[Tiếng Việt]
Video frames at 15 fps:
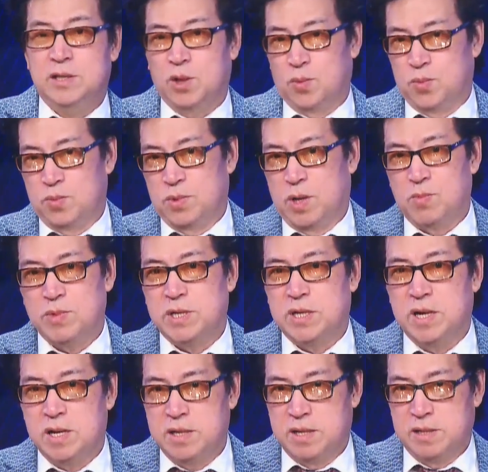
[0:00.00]
liên tục không bao
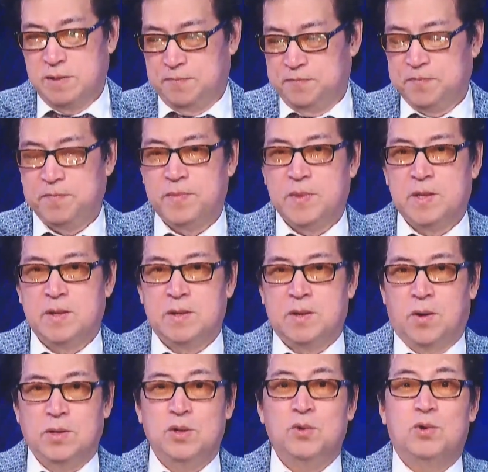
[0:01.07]
giờ ngưng hết
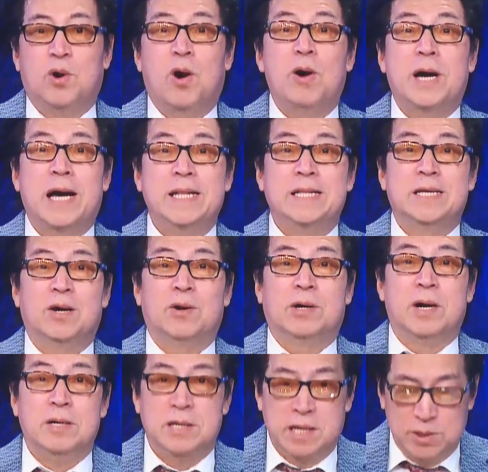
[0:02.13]
có những lúc khó khăn thì họ
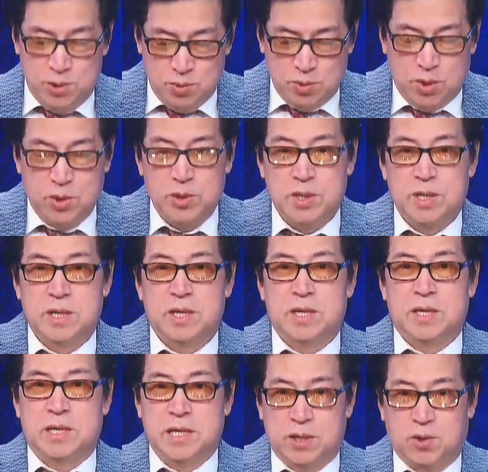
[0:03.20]
khựng lại chút thôi
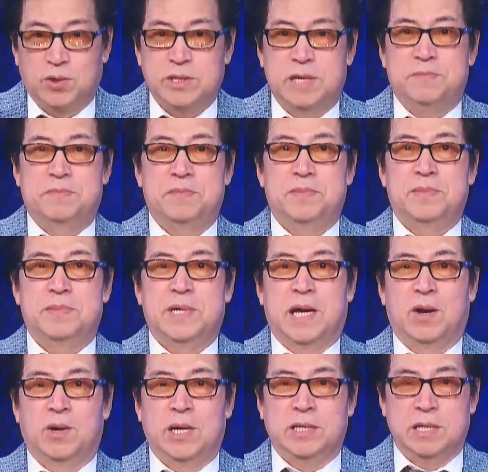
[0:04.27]
khi có dịp
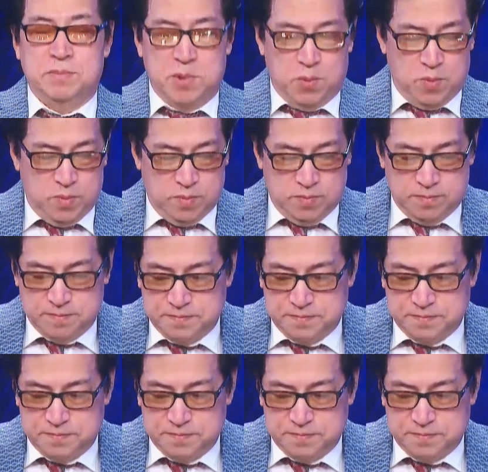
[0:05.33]
là họ lại tiếp tục